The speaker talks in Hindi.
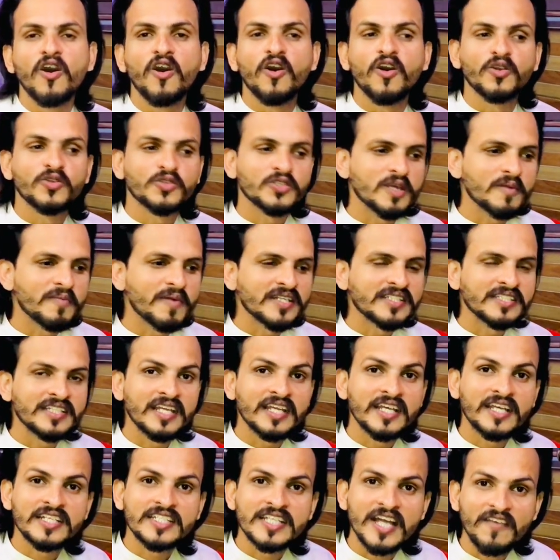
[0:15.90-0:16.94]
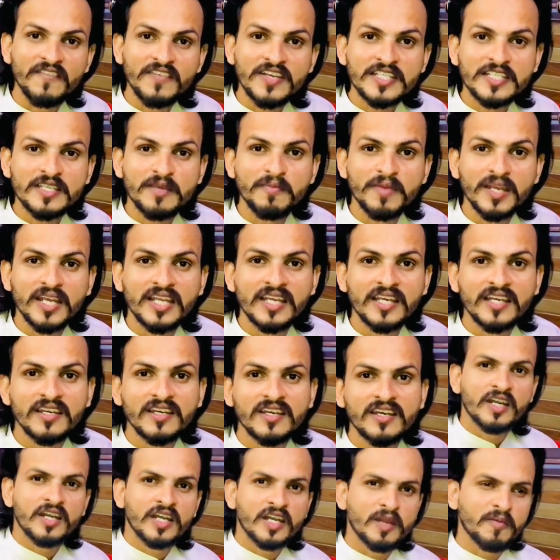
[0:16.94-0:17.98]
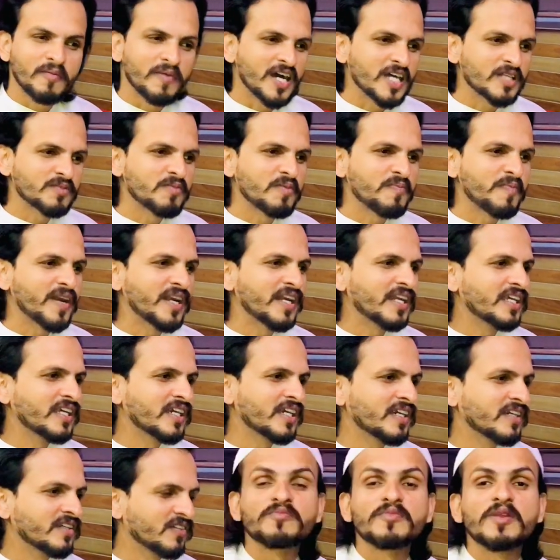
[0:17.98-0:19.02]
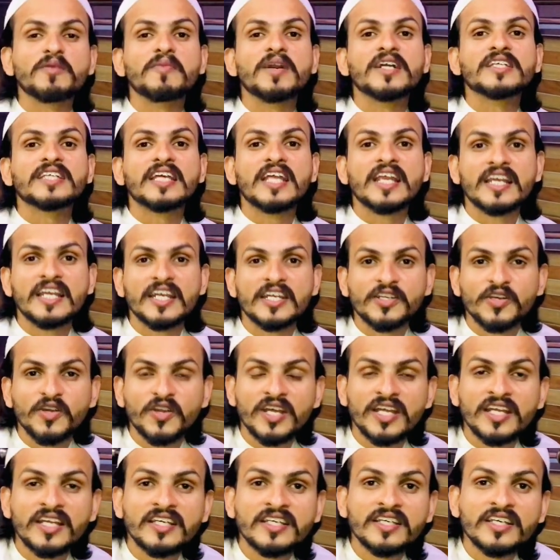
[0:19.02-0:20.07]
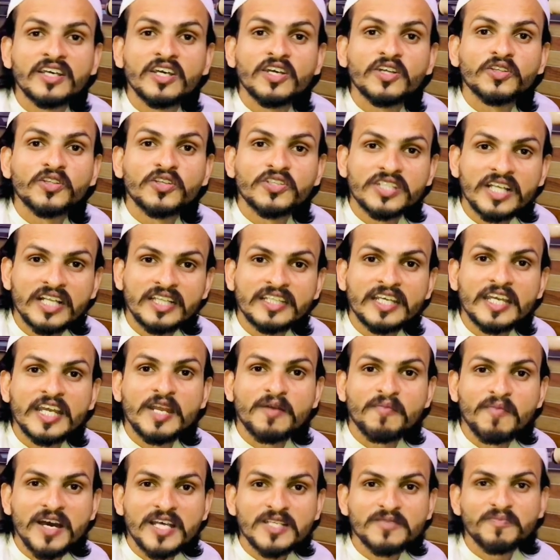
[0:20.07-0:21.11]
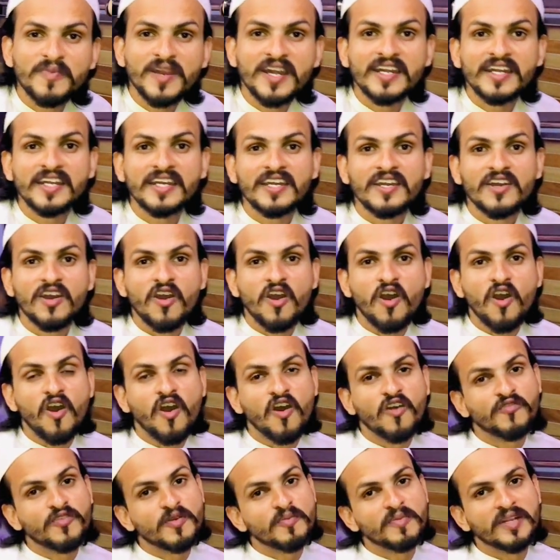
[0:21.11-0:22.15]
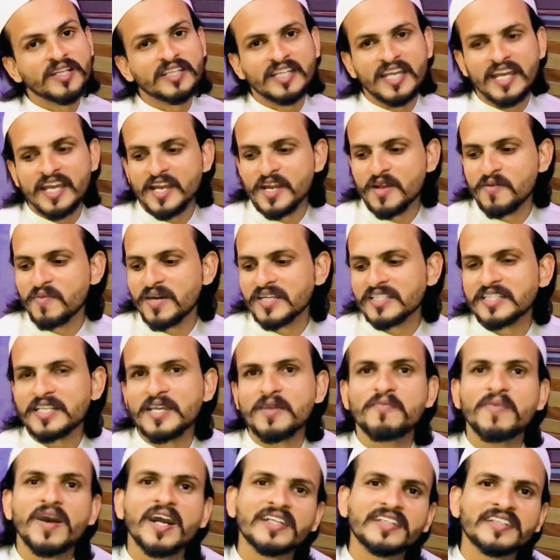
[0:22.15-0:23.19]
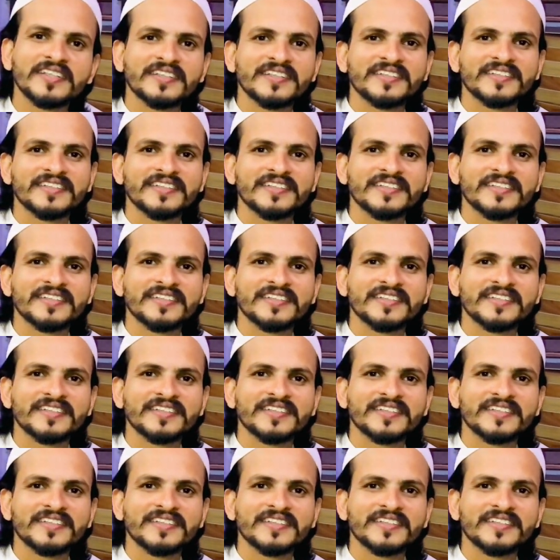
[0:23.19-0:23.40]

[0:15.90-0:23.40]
और उसके बाद चलेंगे जावेद से मिलने नमाज भी पढ़नी है नमाज के लिए लेट हो रहे हैं तो चलते हैं नमाज पढ़ने और फिर मिलते हैं नमाज के बाद